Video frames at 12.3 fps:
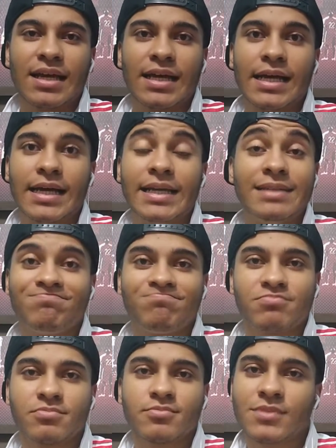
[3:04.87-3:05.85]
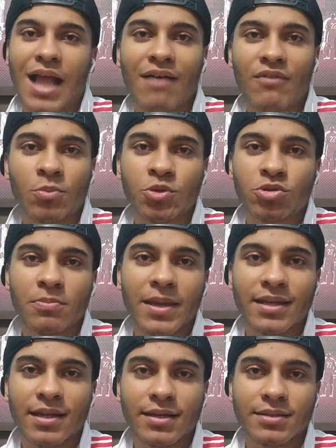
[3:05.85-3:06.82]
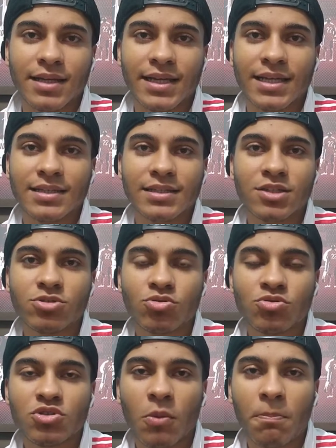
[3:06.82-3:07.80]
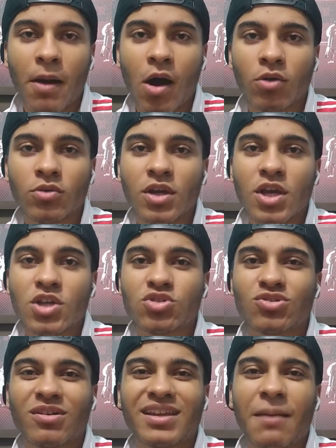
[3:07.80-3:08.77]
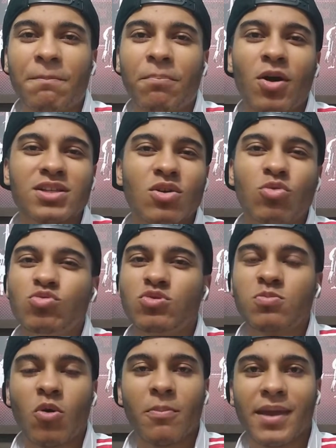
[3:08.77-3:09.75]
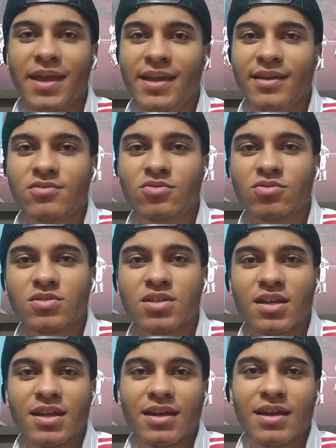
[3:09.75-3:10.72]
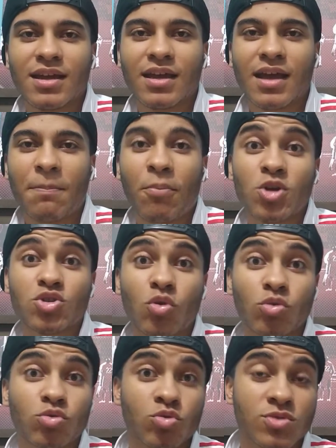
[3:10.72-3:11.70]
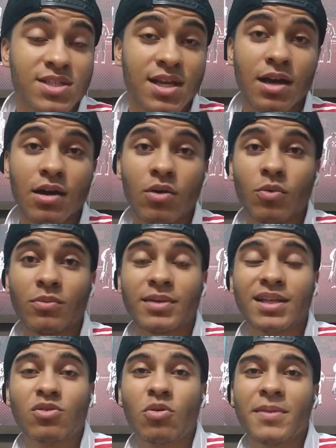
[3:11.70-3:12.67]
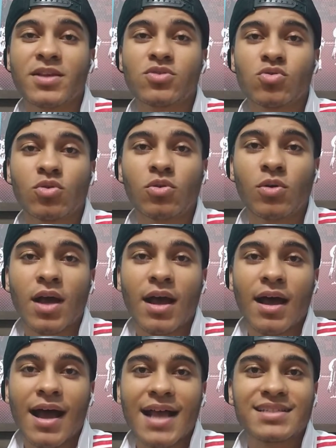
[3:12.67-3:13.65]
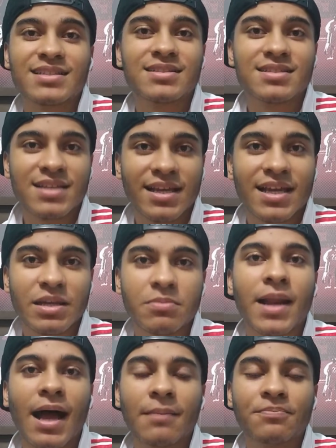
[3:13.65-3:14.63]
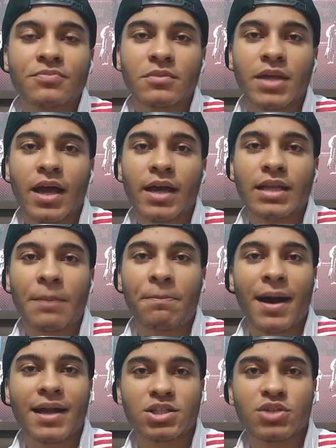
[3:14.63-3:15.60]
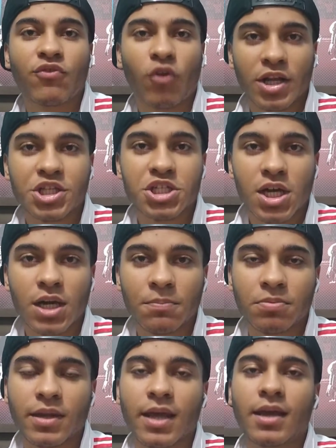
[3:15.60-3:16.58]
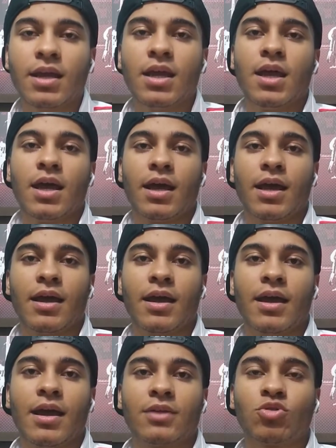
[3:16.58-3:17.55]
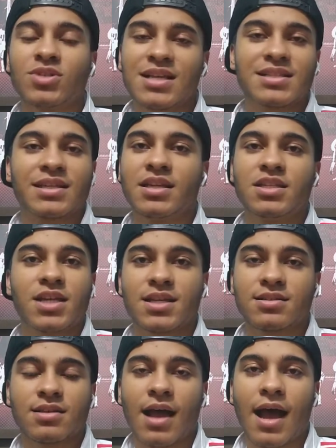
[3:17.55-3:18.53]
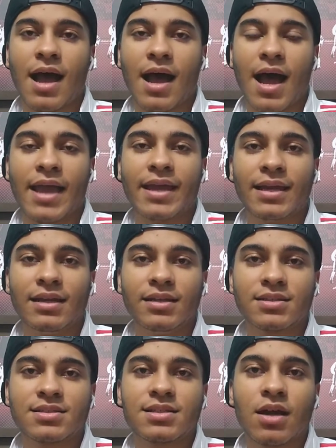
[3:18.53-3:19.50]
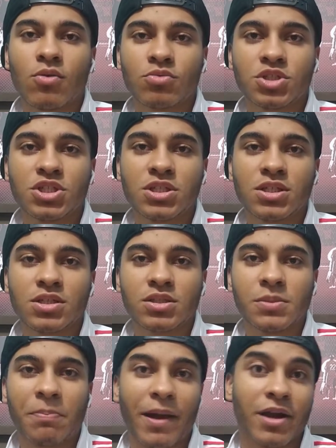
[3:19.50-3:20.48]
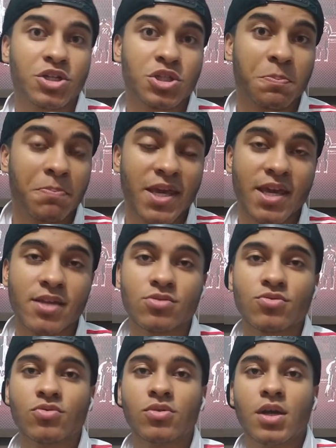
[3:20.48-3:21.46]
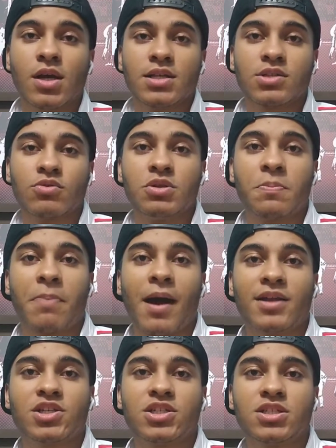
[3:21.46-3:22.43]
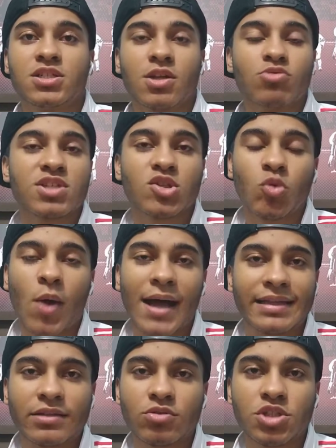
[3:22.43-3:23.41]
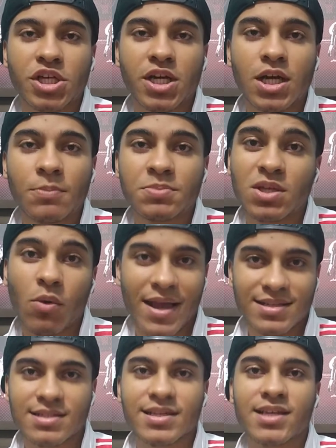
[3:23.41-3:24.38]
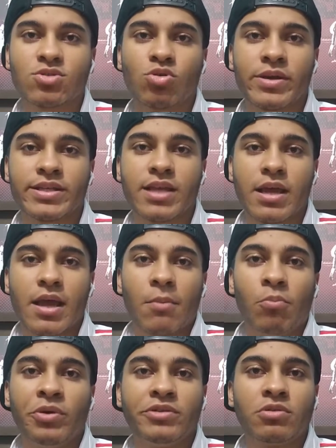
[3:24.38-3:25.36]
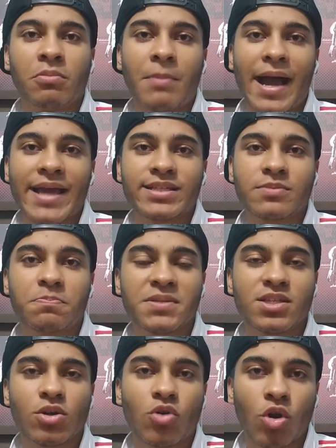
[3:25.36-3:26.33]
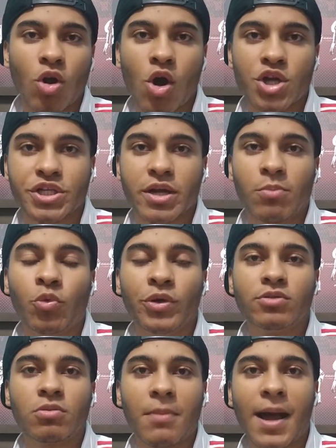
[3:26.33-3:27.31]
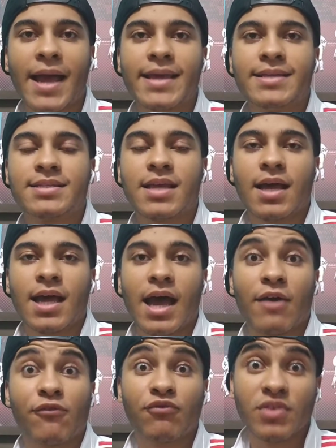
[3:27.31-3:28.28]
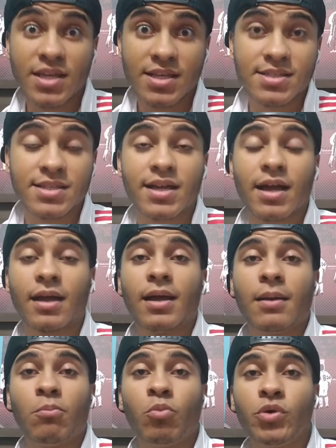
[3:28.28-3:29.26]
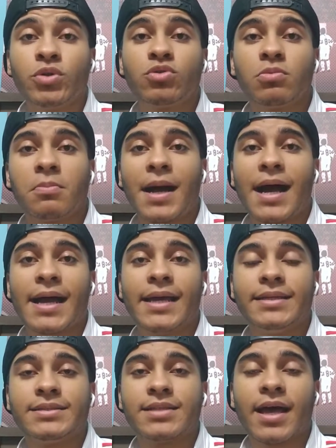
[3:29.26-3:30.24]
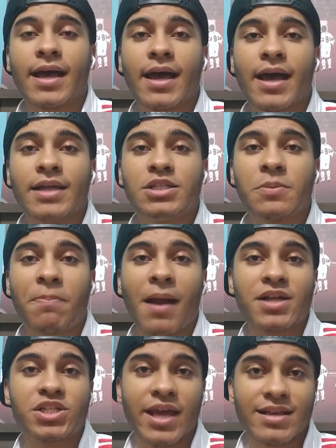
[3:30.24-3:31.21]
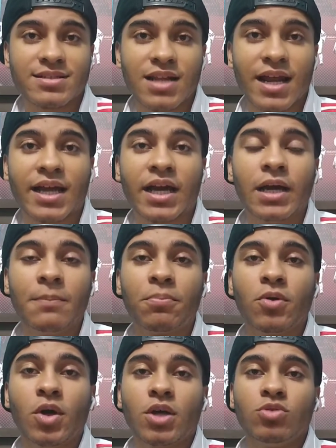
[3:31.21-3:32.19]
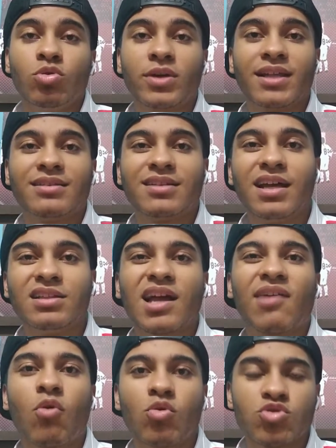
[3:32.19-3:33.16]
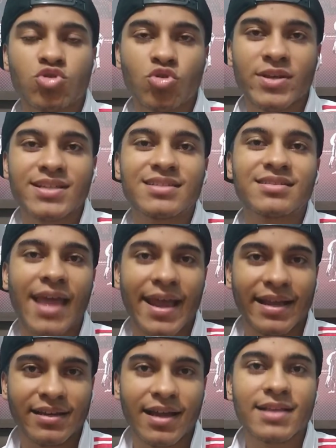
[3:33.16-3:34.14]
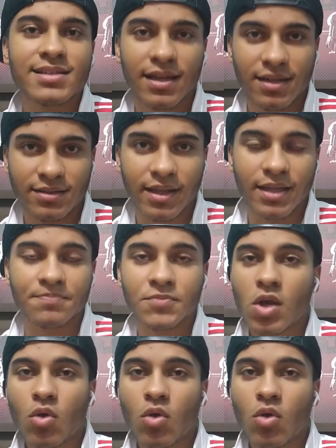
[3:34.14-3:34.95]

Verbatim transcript: É, ele estava muito bem na, naquele início no São Paulo, só que após alguns momentos, é, após contusão, ele começou a se desequilibrar é, na parte fora de campo, né? É, todas as críticas a, a ele são de, de parte de peso, são de parte de não se doar dentro de campo, são essas questões muito mais psicológica, muito mais é, física, muito mais é, de parte extra-campo do que tanta condições técnicas que ele tem.